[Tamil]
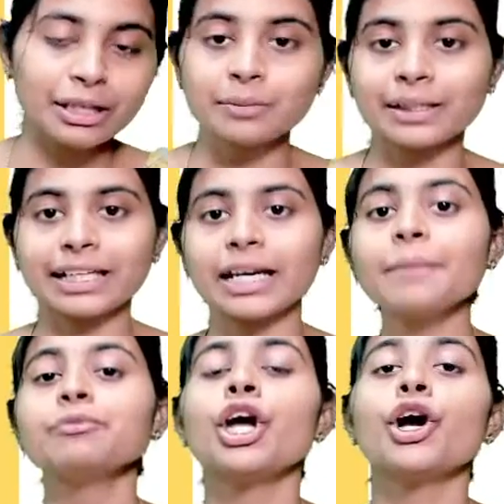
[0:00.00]
அப்படின்னு பார்த்தீங்கன்னா
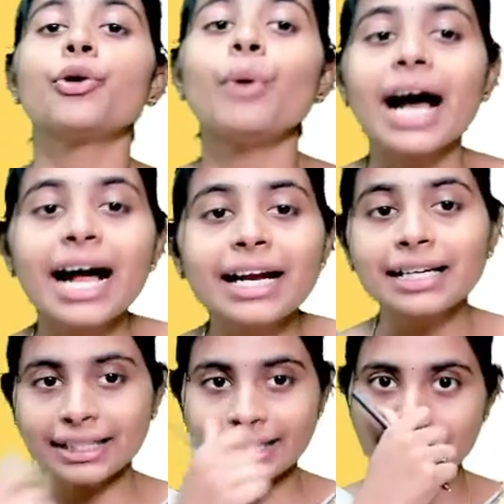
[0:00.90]

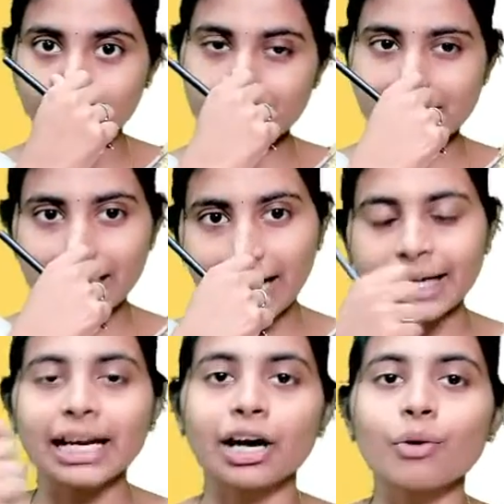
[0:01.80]
குவாரட்டிக் ஈக்குவேஷன்னா
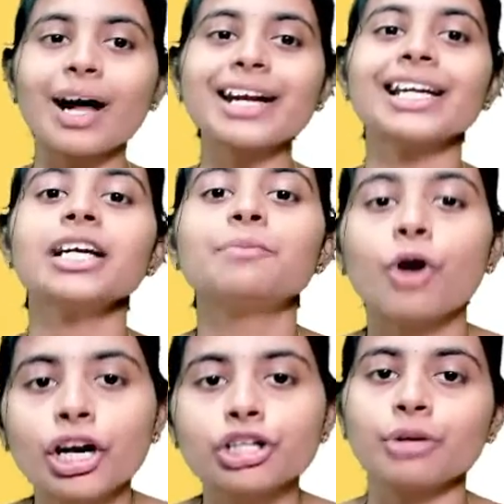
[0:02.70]
என்ன குவாட்ரட்டிக்
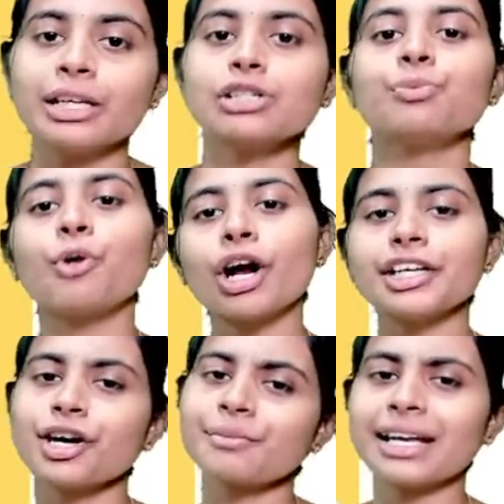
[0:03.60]
பாலினாமியல் ஸோ
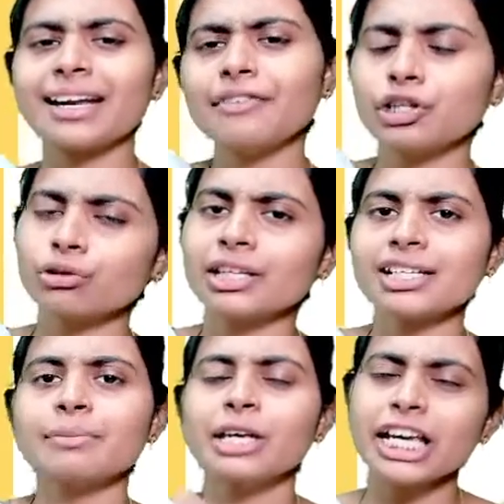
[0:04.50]
பாலினாமியல்னா வி
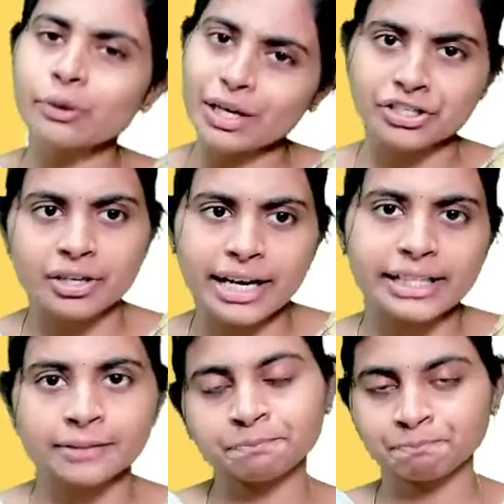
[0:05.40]
தட் சம் ஈக்குவேஷன்
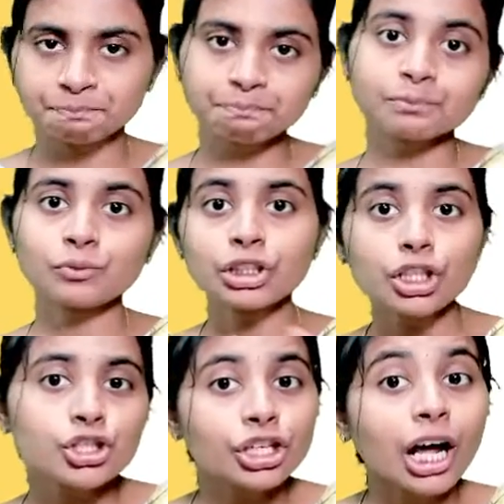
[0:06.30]
ரைட்
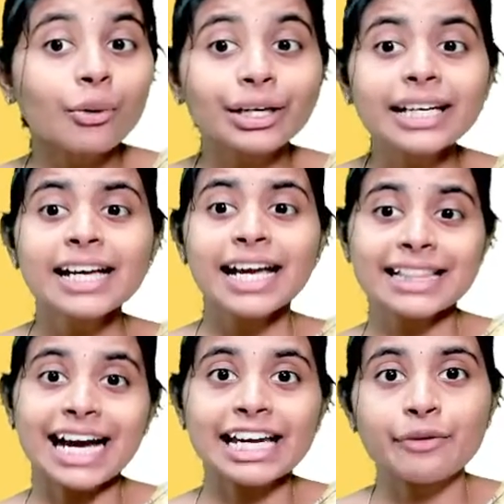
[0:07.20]
ஸோ நான் ஒரு
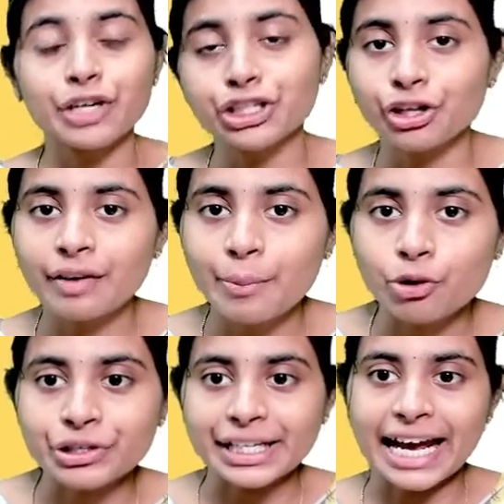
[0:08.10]
தனி வீடியோவே
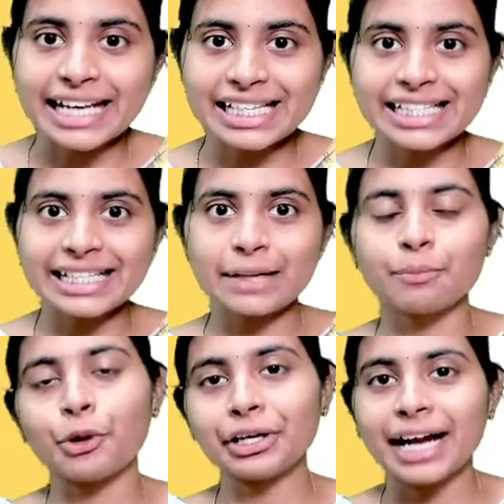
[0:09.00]
போட்டிருக்கேன் எக்ஸசைஸ் த்ரீ
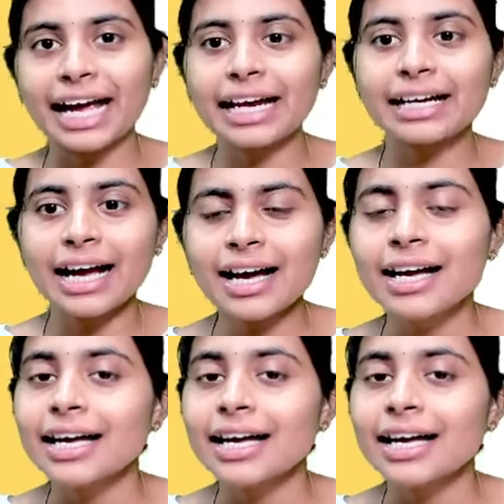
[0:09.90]
பாயிண்ட் நயன்னா